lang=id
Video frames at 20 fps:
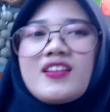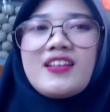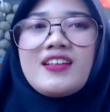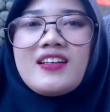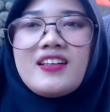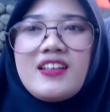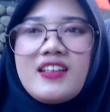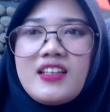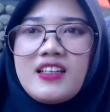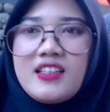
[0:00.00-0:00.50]

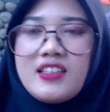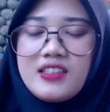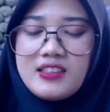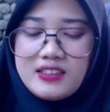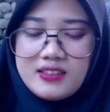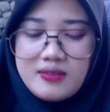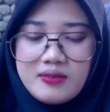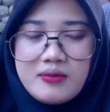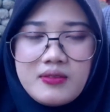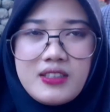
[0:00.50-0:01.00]
Bebas aja.
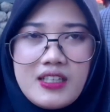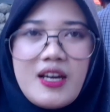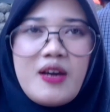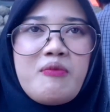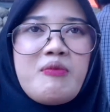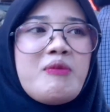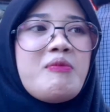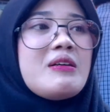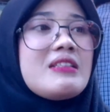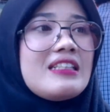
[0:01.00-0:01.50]
Iya,
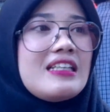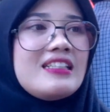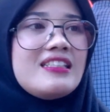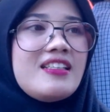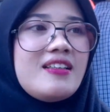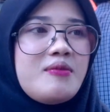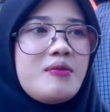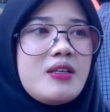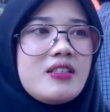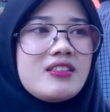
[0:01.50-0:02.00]
bebas
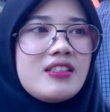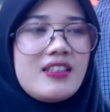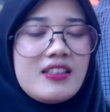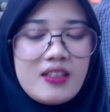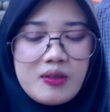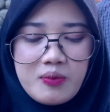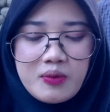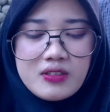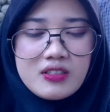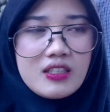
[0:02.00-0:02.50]
aja biasanya.
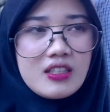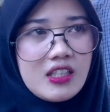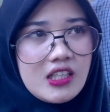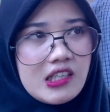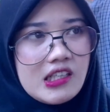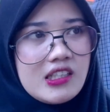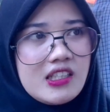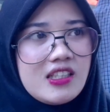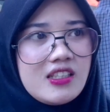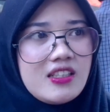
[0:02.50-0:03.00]
Tapi
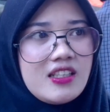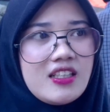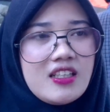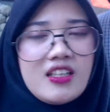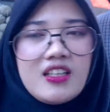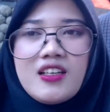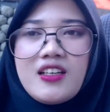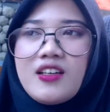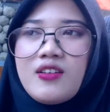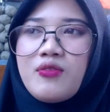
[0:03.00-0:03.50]
seringnya ini,
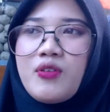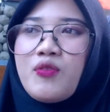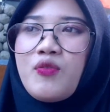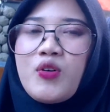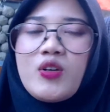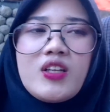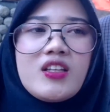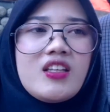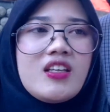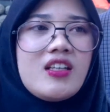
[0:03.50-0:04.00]
ini
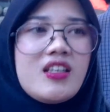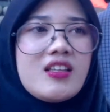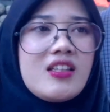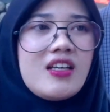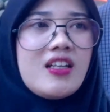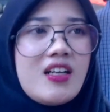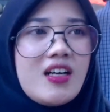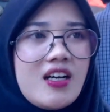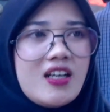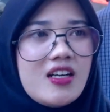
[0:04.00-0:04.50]
favoritnya
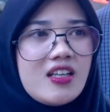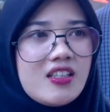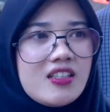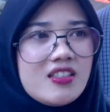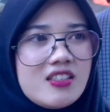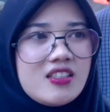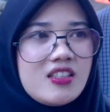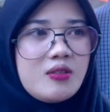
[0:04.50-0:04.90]
kita anak-anak di